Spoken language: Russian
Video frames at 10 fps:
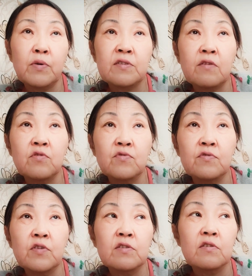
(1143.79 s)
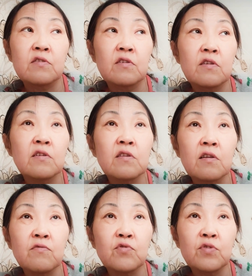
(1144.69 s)
поставить в известность
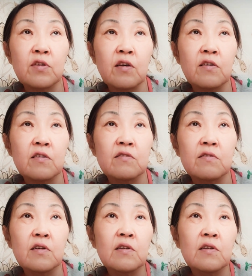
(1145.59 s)
директора, вот я и